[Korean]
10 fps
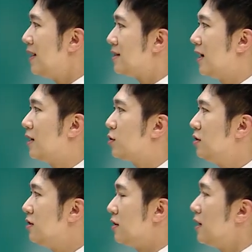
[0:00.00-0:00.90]
자,
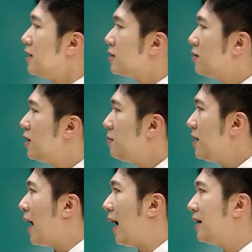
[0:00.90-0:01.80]
저는
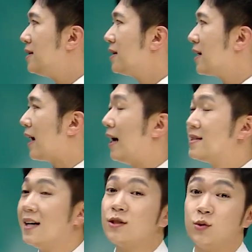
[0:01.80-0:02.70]
선생님이 아이들에게
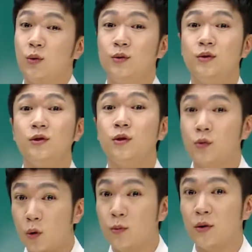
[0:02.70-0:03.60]
가장 좋은
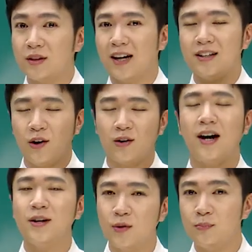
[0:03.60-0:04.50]
롤모델,
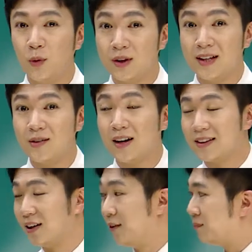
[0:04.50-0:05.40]
역할 모델인 것
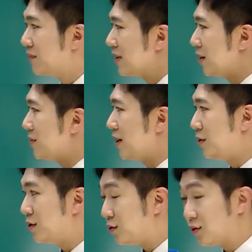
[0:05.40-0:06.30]
같아요. 그러면서
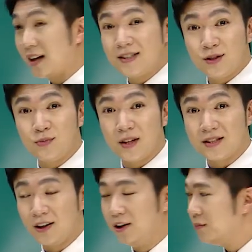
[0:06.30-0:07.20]
이유를 두 가지를
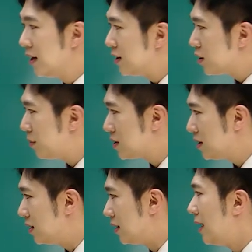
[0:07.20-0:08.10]
준비했어요. 첫
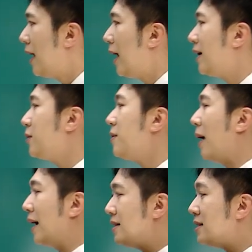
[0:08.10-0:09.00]
번째는 하루에
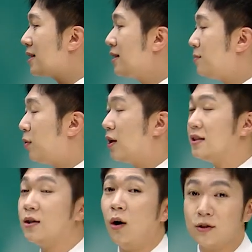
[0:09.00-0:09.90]
많은 시간을
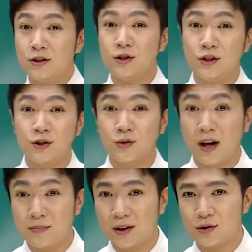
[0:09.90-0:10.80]
보내는 어른들 중
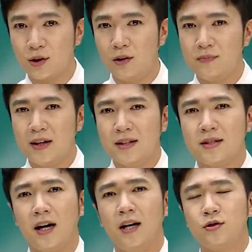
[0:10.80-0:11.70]
한 명이죠.
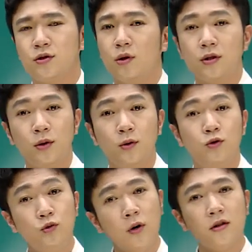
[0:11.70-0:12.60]
자, 절대로
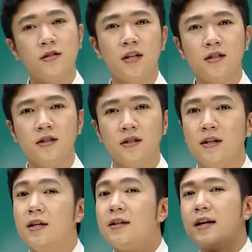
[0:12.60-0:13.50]
유명인사는
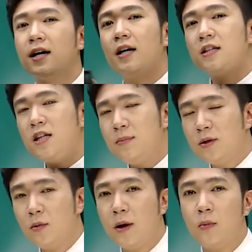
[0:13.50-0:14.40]
내가
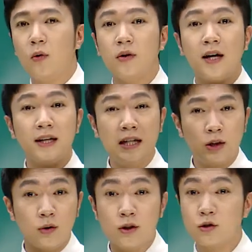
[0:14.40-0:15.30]
TV로만 보거나
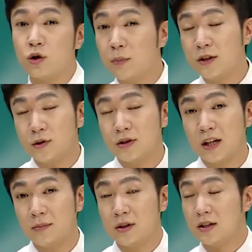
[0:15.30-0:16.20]
인터넷으로 접할 수 있는
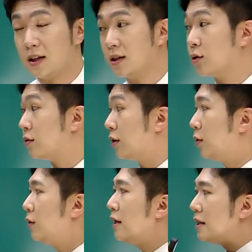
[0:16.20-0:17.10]
사람들이지
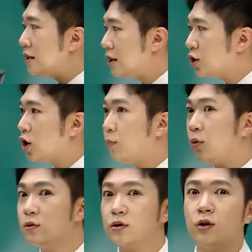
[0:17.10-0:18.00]
절대로 직접
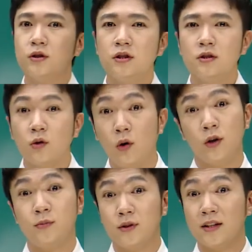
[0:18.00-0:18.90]
보는 거는
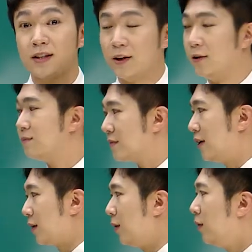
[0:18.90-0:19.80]
거의 불가능해요.
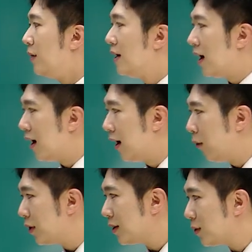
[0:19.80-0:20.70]
그리고
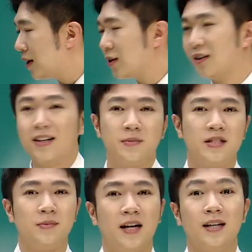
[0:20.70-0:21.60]
오랫동안 영향을
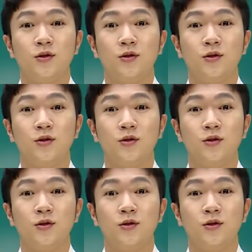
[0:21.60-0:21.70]
미칩니다.